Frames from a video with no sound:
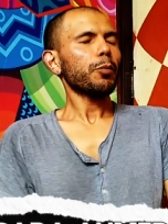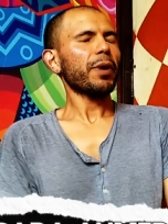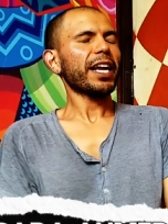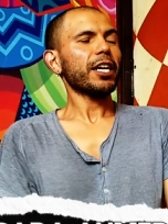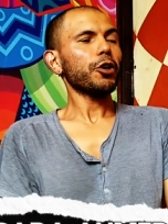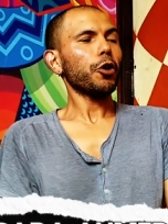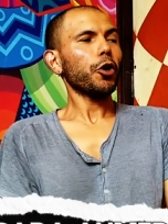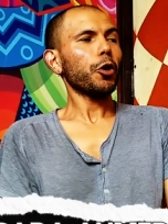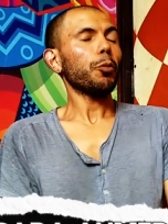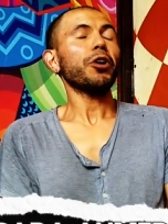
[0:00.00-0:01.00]
para
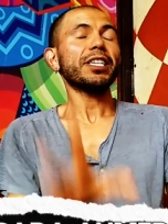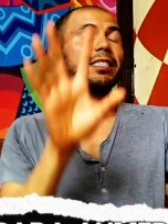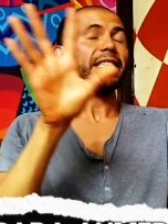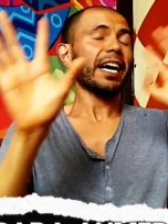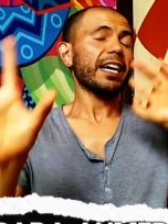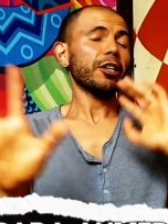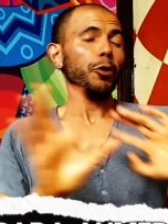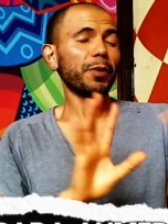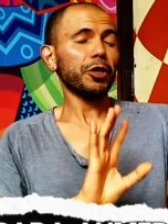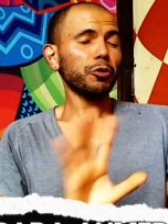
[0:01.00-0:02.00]
no molestar,
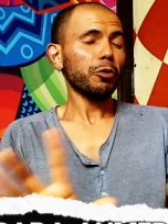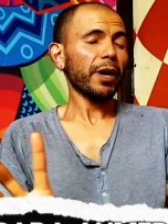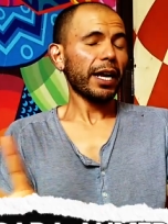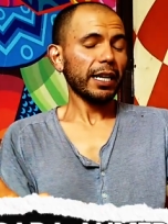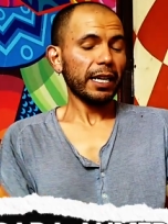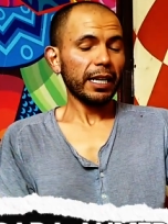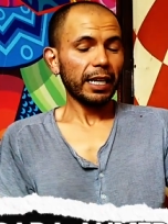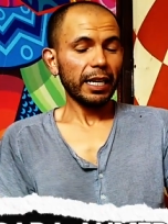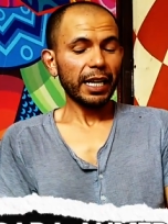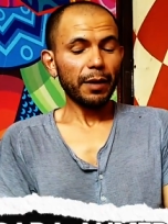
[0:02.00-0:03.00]
no perturbar
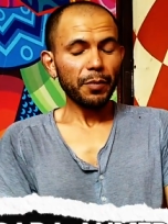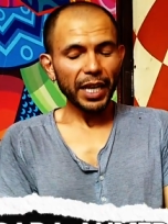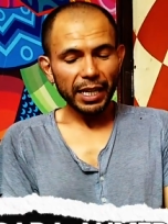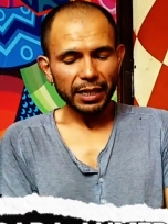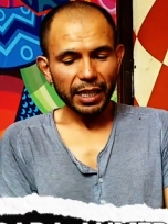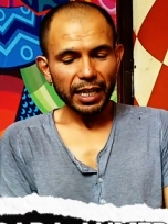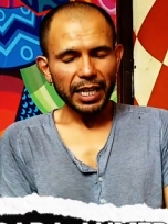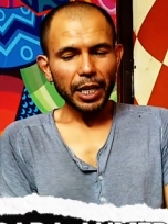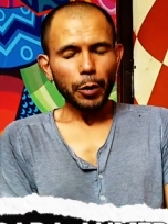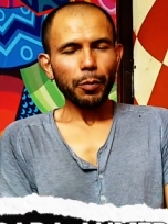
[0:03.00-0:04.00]
el ambiente
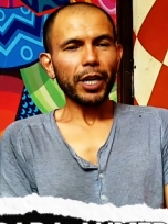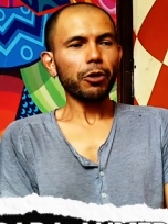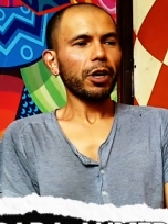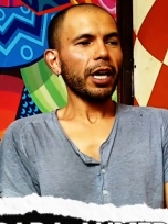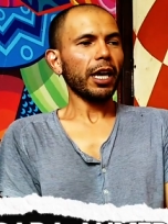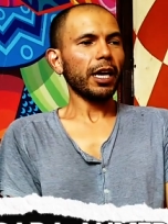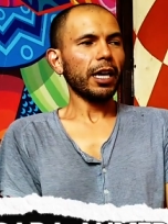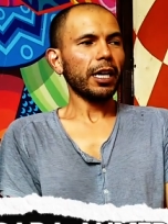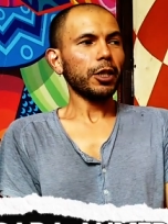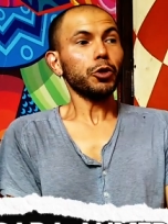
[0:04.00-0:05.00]
pero
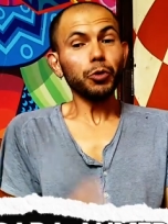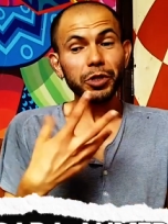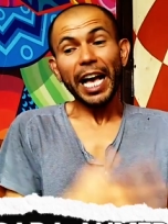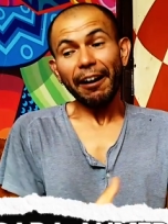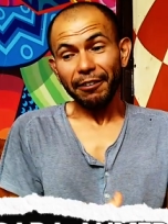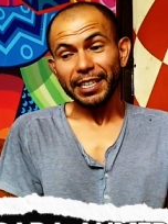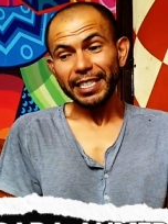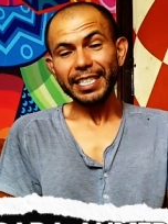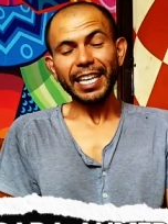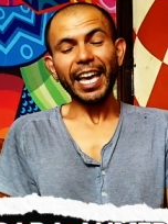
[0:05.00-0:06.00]
que tú
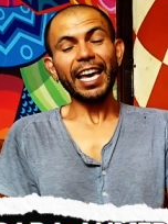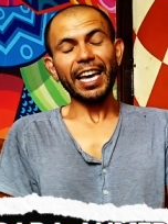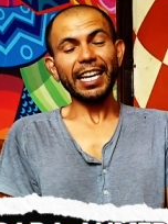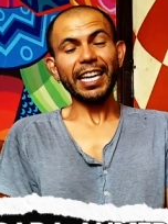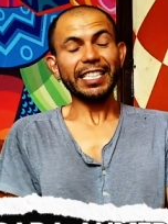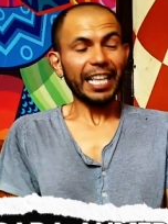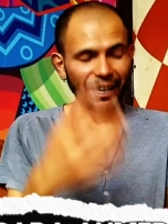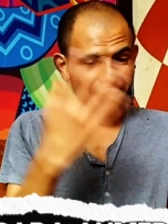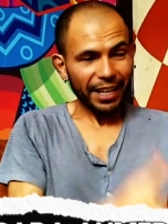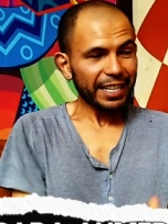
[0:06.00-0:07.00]
sabes que, que se
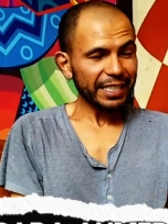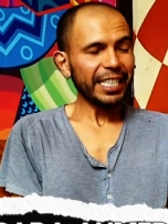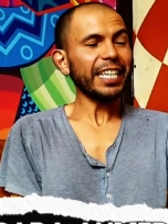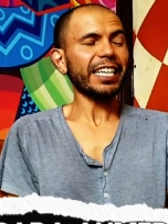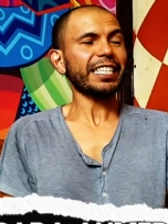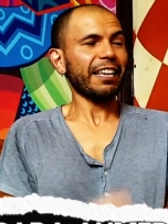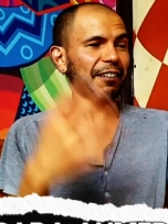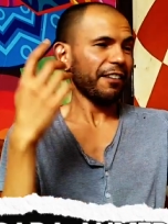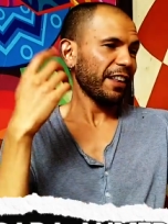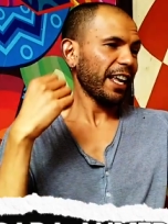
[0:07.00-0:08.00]
debe de decir, que se
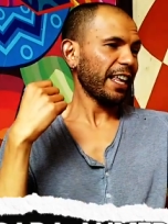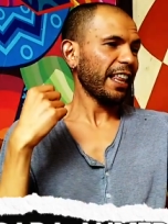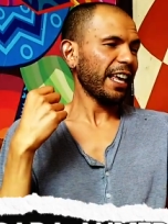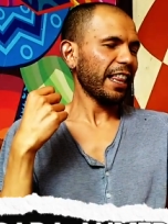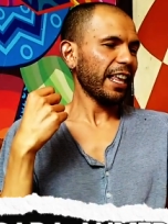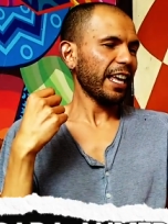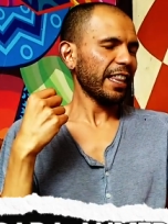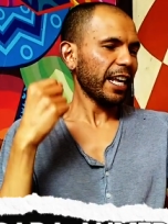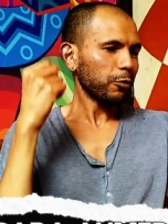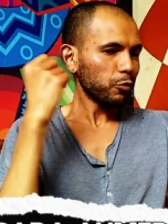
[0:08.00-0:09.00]
debe de,
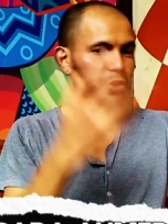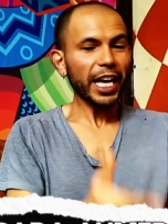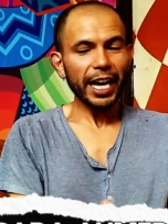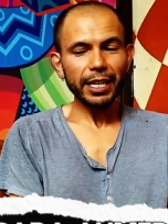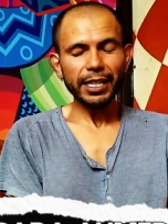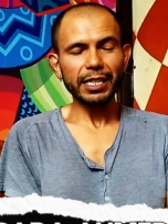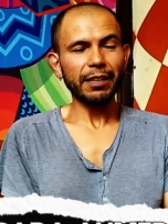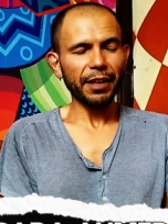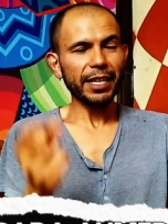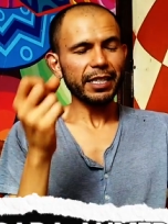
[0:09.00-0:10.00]
denunciar, que se
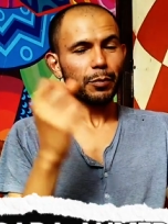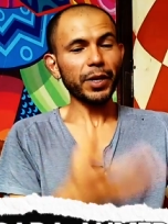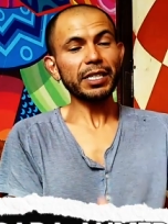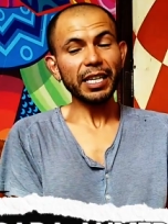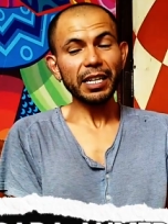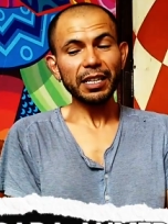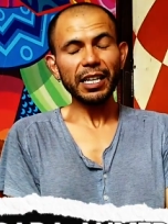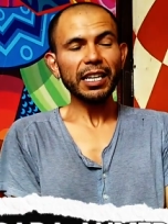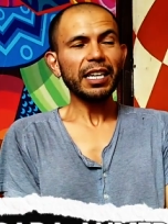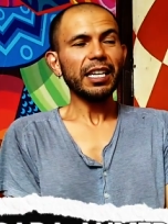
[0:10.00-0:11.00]
debe de hacer presente,